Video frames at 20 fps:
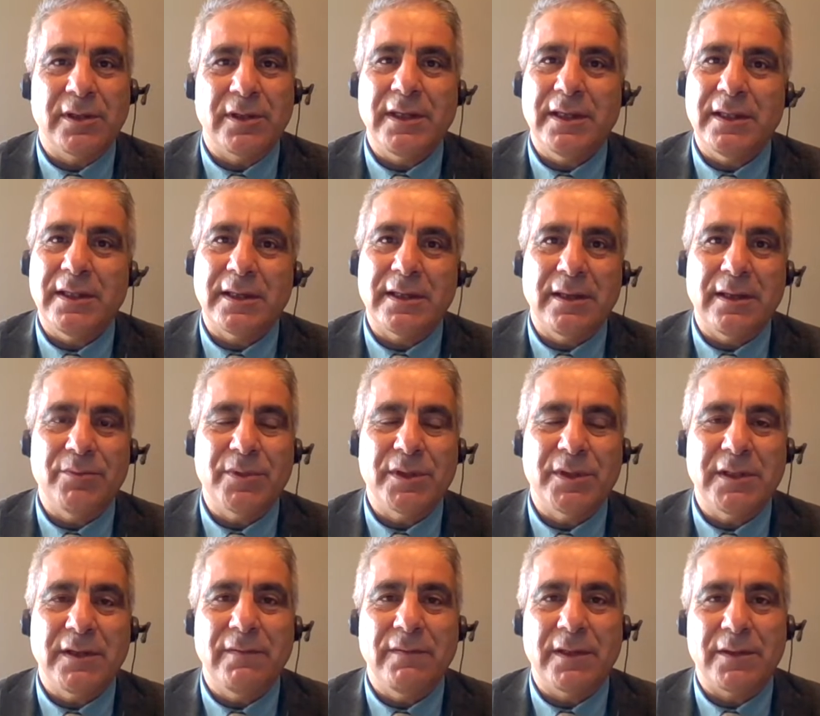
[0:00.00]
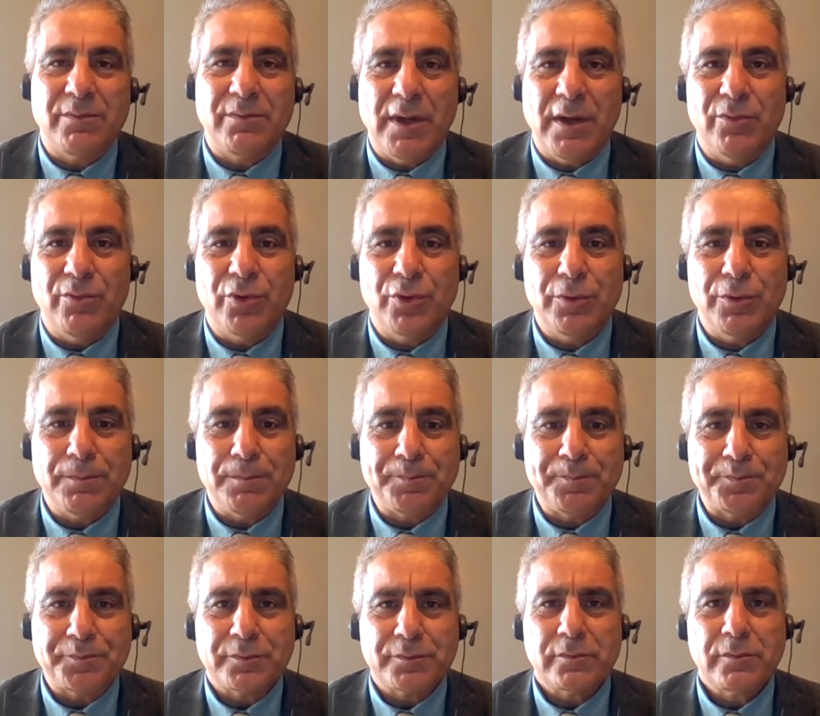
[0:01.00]
lira olan yeni giden bir devlet memuru
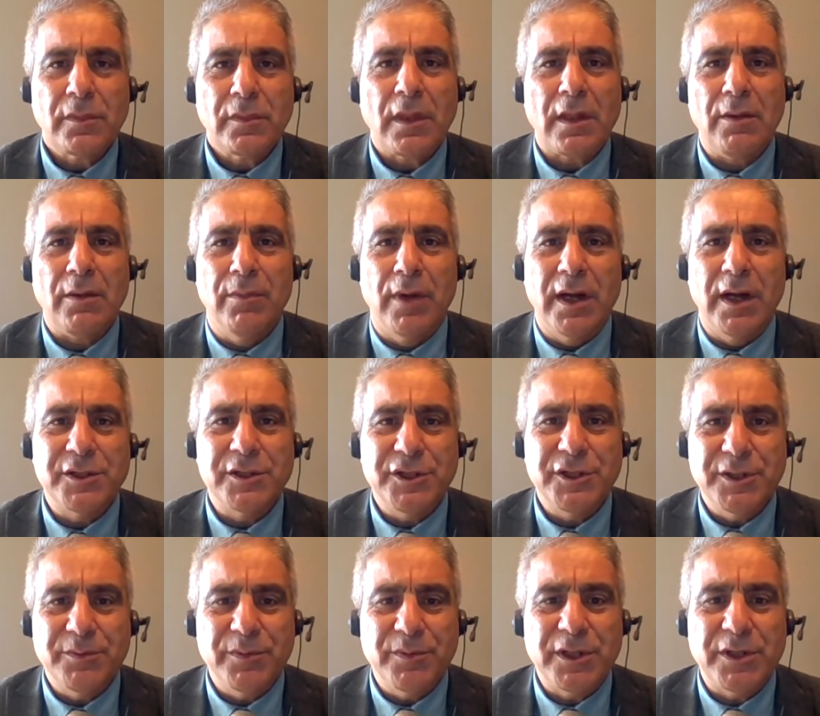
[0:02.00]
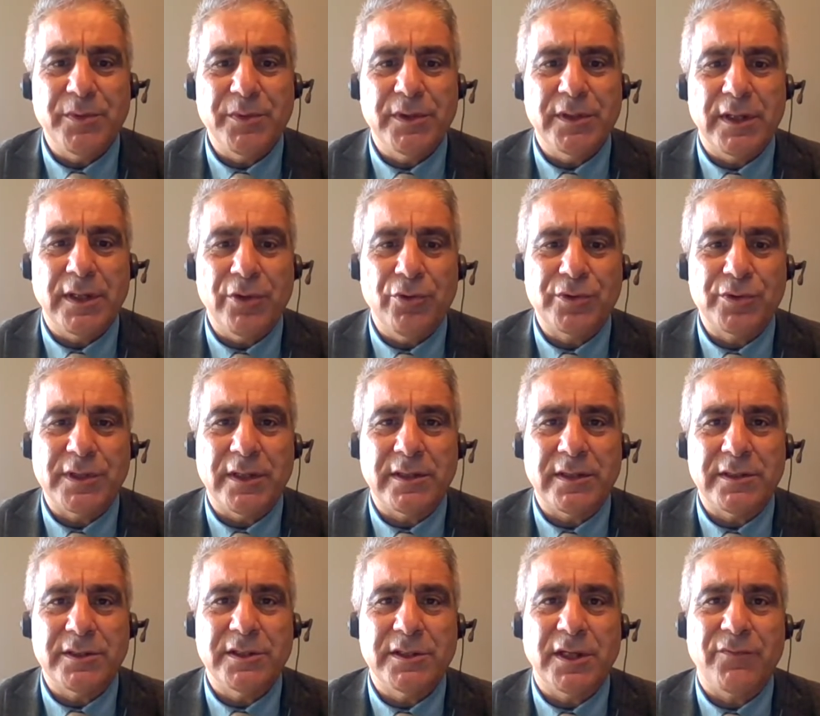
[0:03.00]
maaşı 22 bin lira
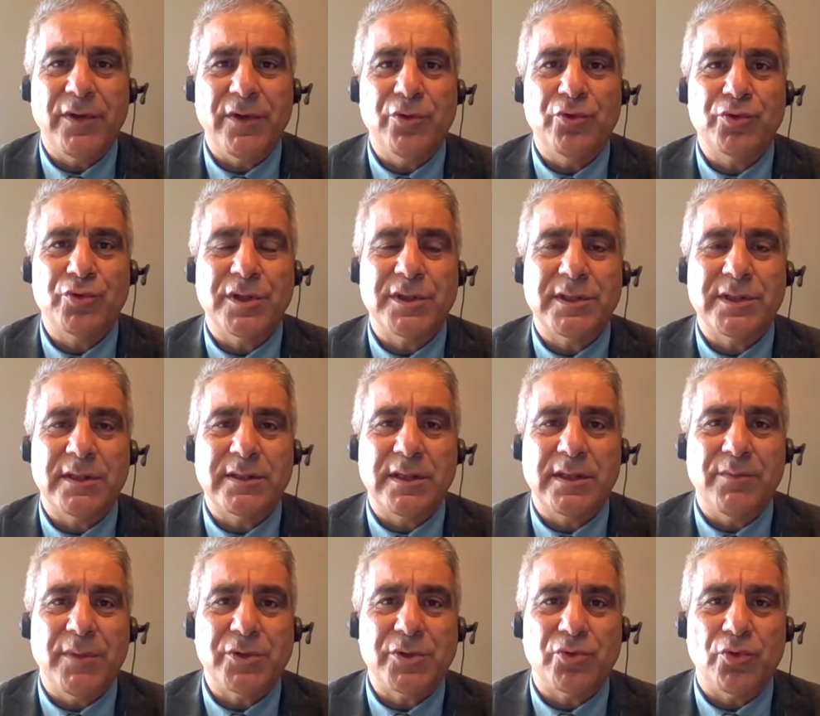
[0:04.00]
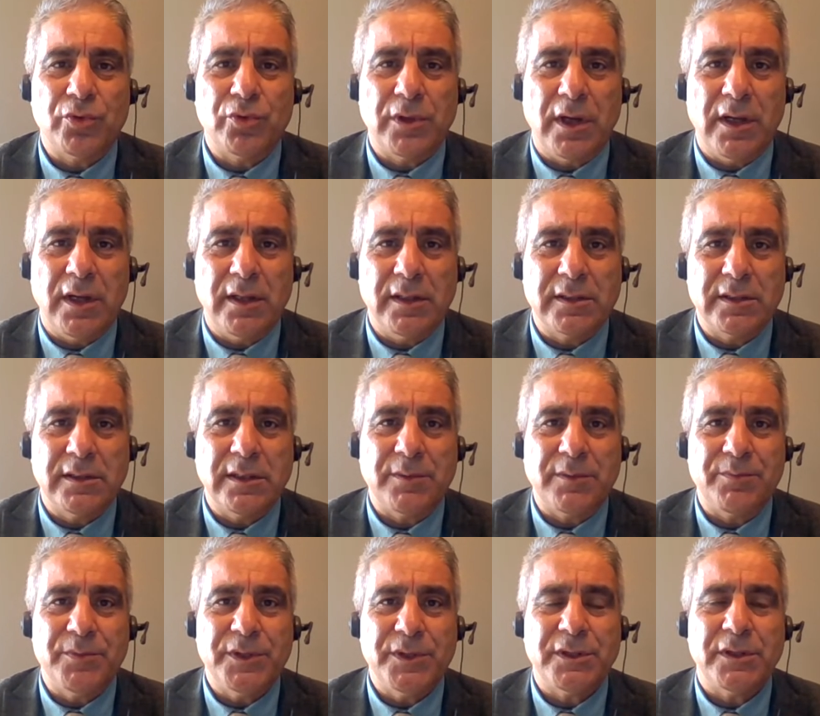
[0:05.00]
yükseltilecek ve
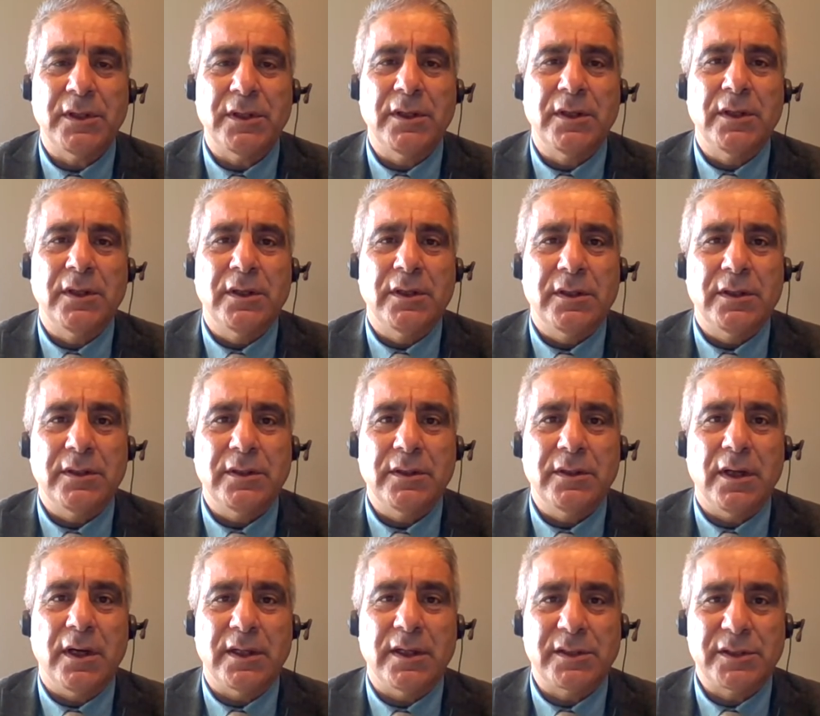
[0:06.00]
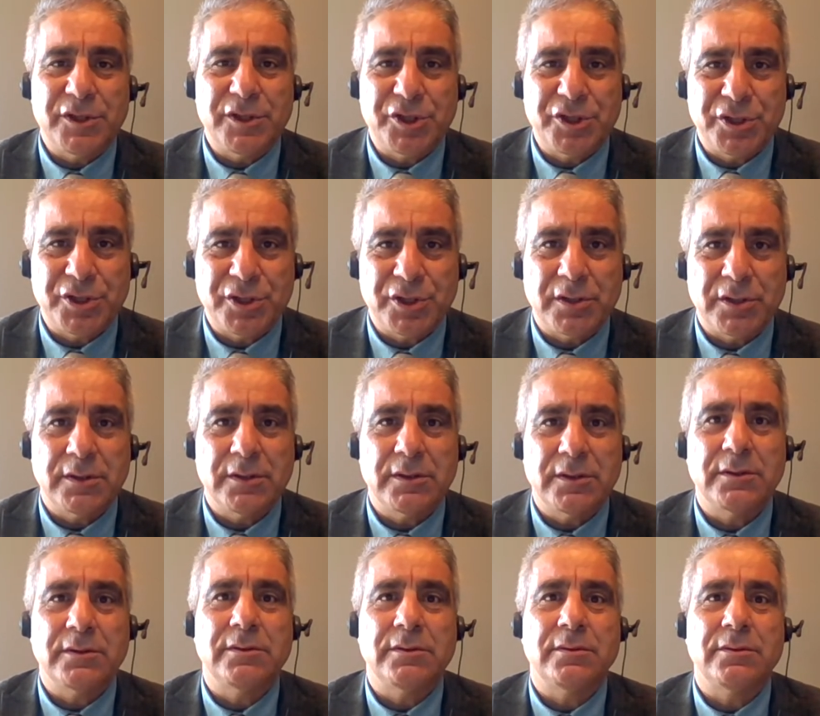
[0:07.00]
%85.6'lık bir e, artış e,
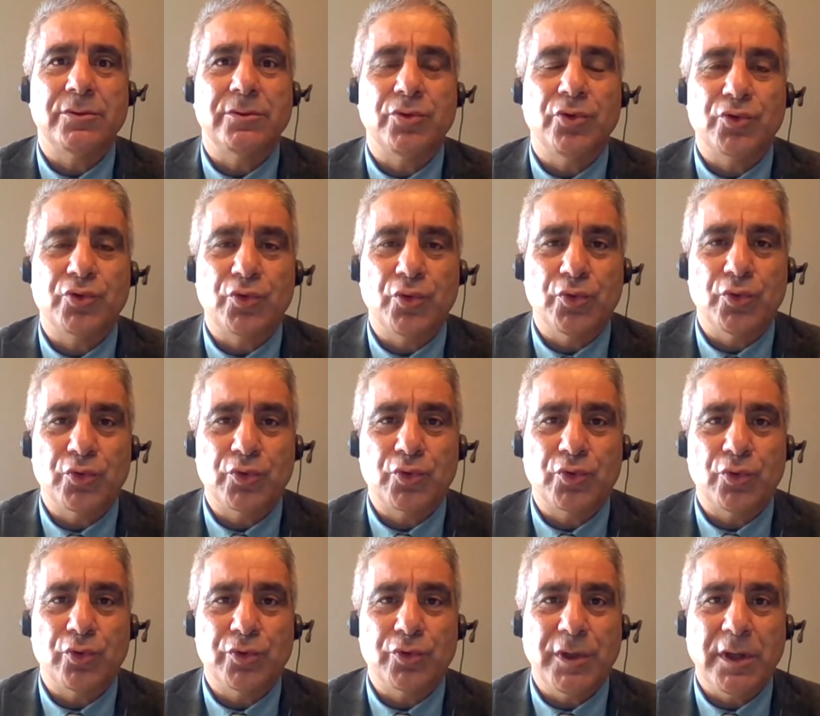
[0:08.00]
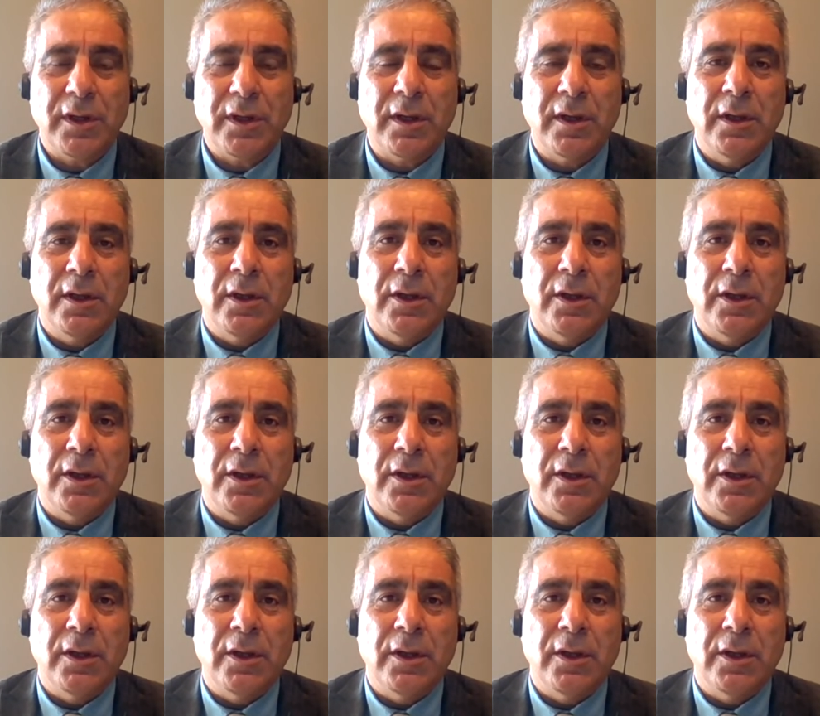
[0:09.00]
söz konusu olacak.